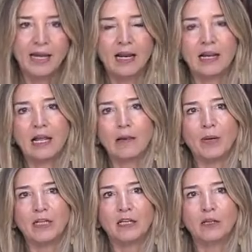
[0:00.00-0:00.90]
en el que el
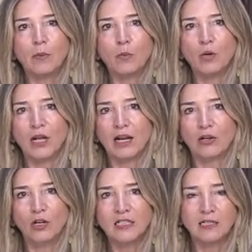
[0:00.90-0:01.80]
Partido Popular
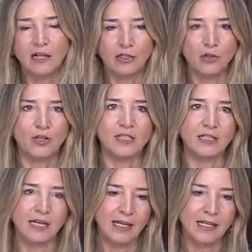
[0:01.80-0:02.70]
ganó las
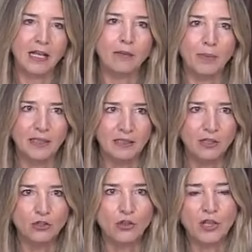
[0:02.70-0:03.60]
elecciones y el
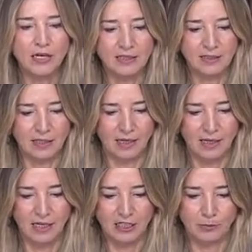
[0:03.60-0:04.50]
Partido Socialista
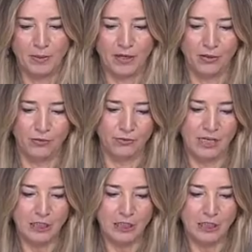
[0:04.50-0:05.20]
las perdió.